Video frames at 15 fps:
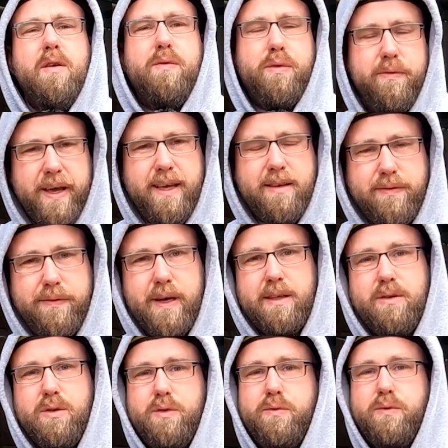Für welches
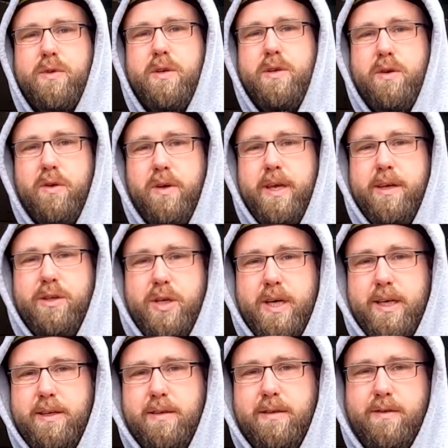Fahrzeug würdet ihr euch
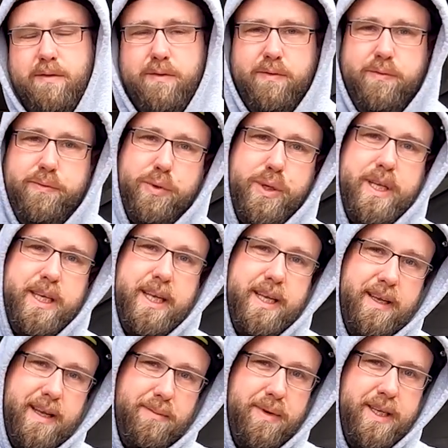entscheiden? Für den
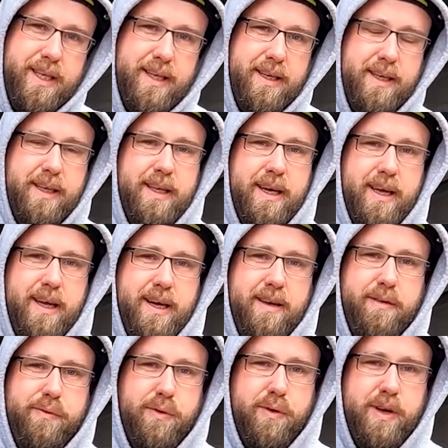etablierten T3
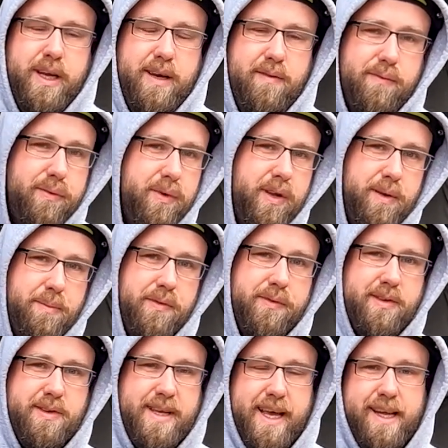California, von dem ihr
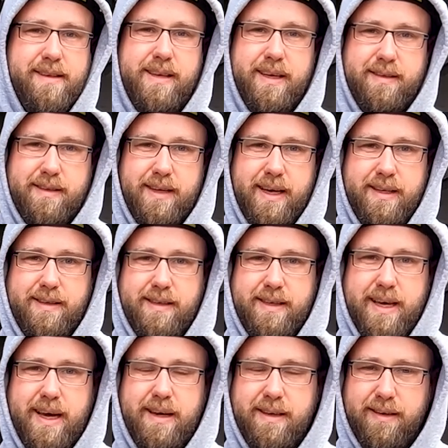wisst, der hält 36
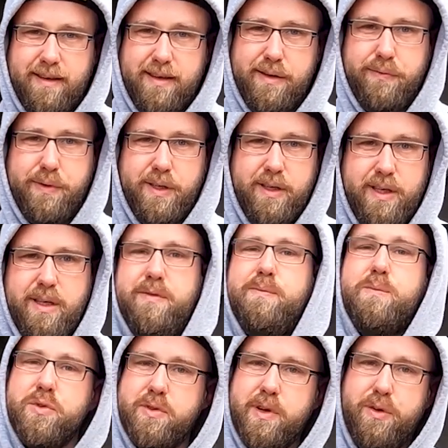Jahre, definitiv,
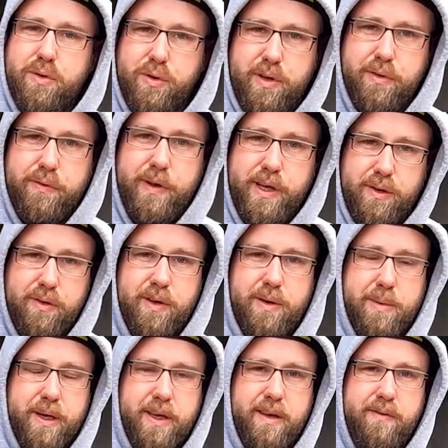muss natürlich gepflegt und
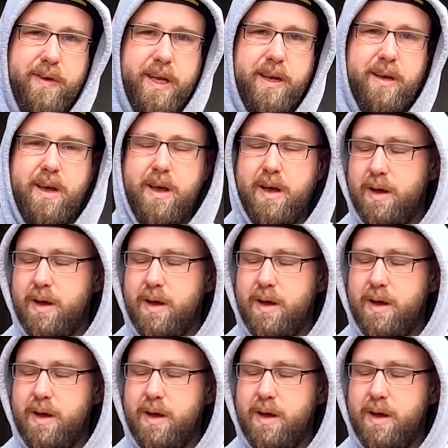repariert werden.